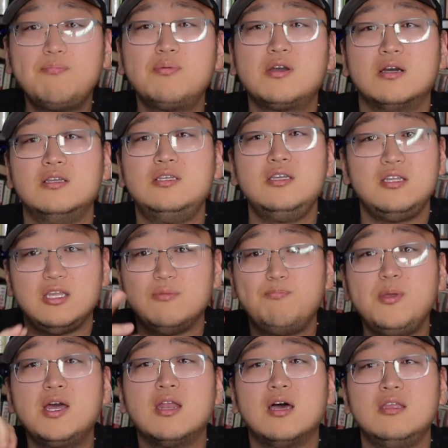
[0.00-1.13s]
不可信，你
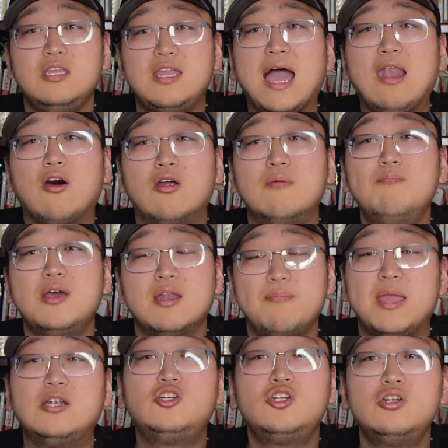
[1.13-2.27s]
病了，你家老人病了，
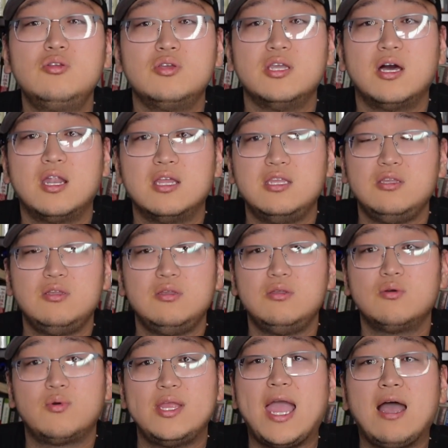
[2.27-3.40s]
别吃就行了，你
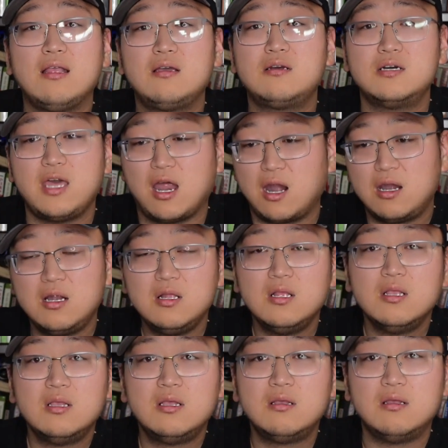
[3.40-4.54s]
回家喝点，
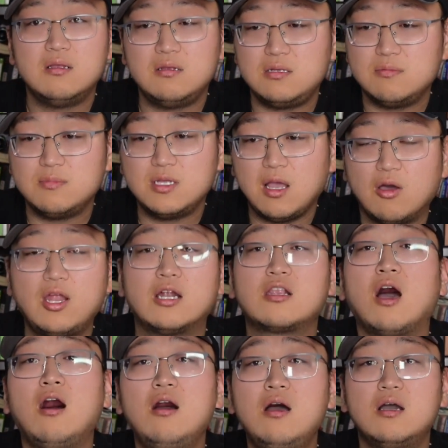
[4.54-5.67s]
呃什么熬点
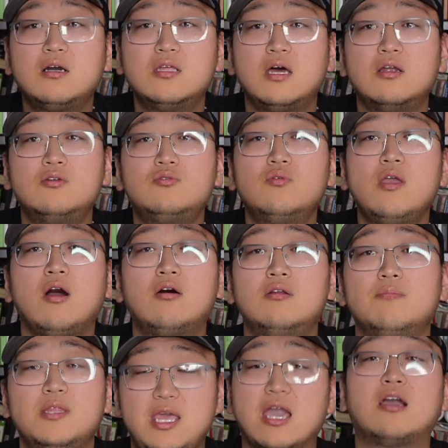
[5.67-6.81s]
汤，喝点中药什
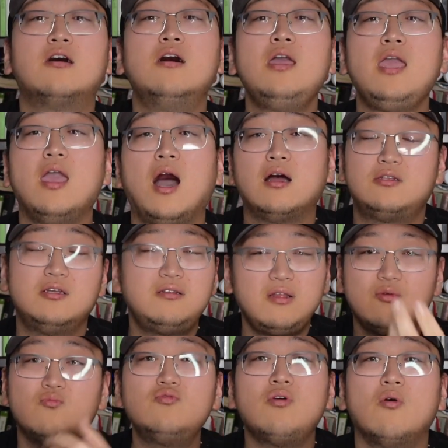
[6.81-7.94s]
么的也可以啊，这这
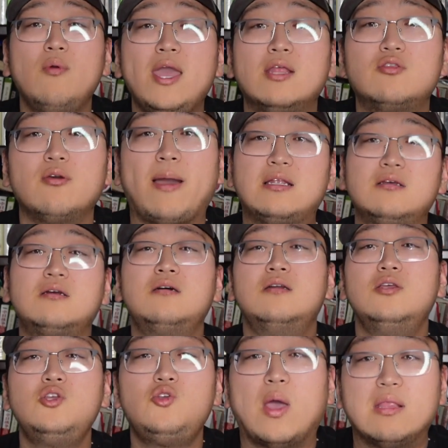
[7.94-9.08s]
无所谓，对吧？这个
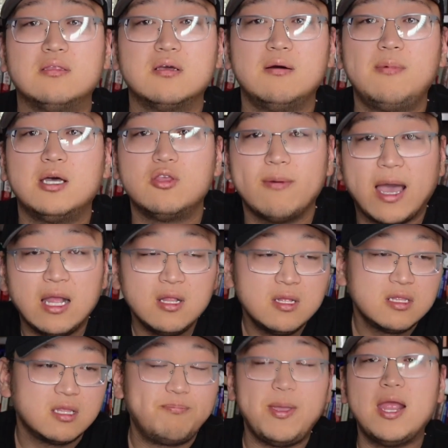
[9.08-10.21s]
人选择嘛，对吧？
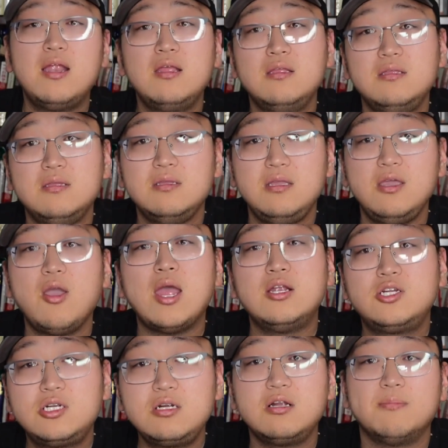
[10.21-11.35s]
那别人你愿意
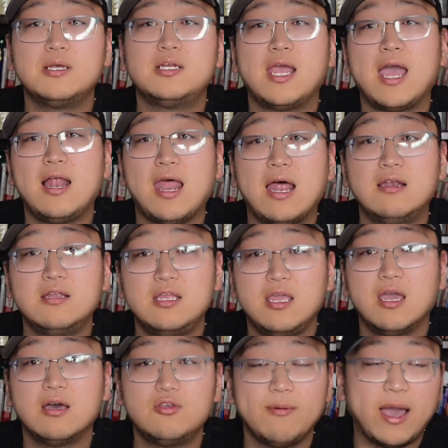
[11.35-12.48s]
吃什么，谁还拦着你
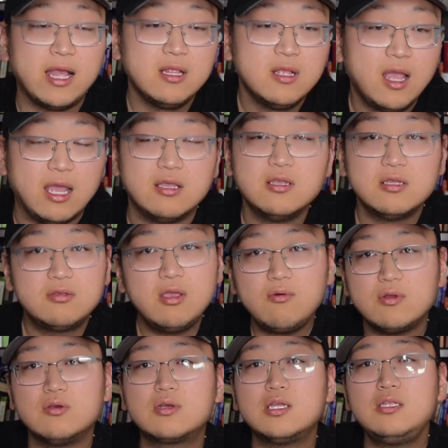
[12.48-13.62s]
啊，对吧？哎，所以我
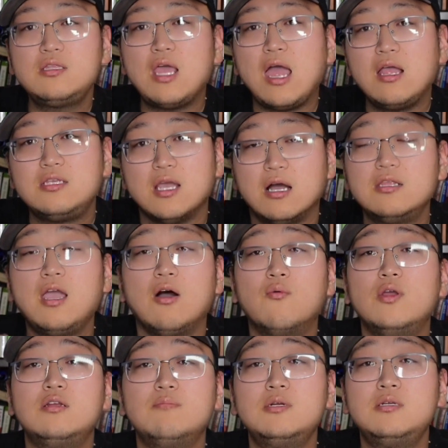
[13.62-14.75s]
就跟大家讲讲
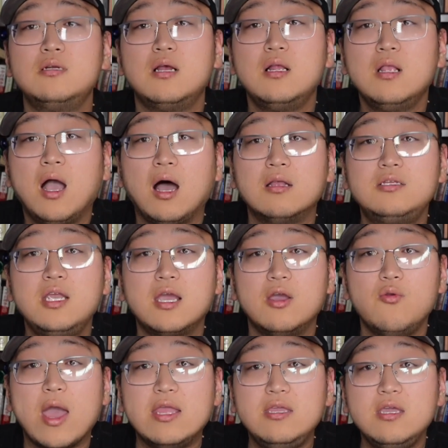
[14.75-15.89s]
为什么是啊这个
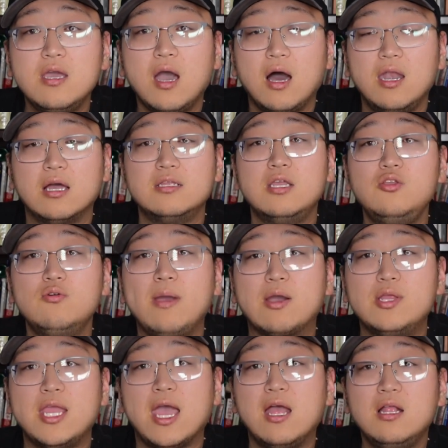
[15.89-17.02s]
原因啊，两千九百
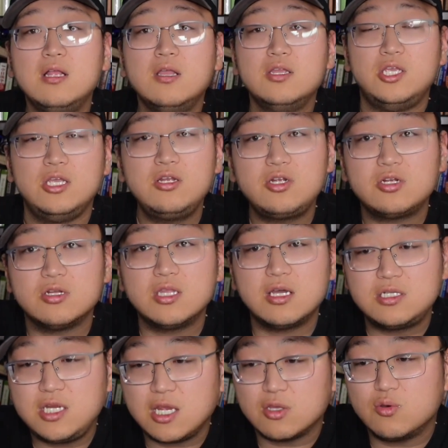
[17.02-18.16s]
块钱，其实呢
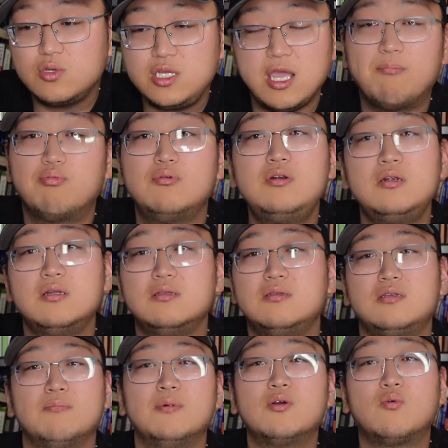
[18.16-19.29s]
这个东西也不是
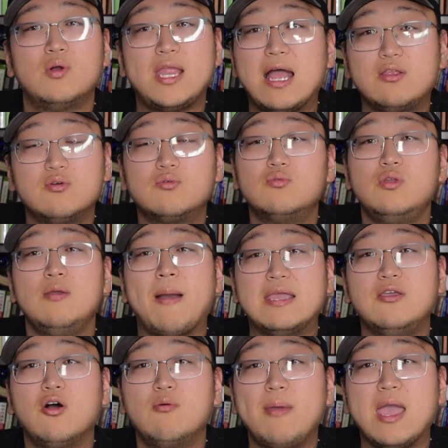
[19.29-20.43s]
什么。那国家就故意把
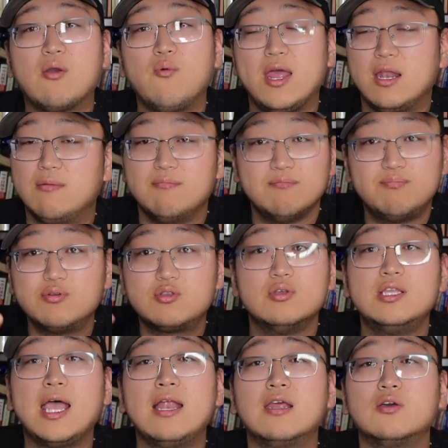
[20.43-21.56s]
药卖贵了，不
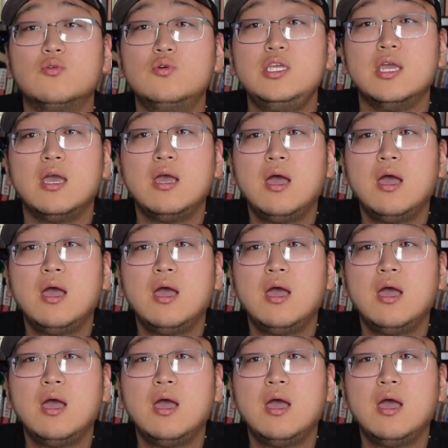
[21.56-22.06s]
存在这个东西，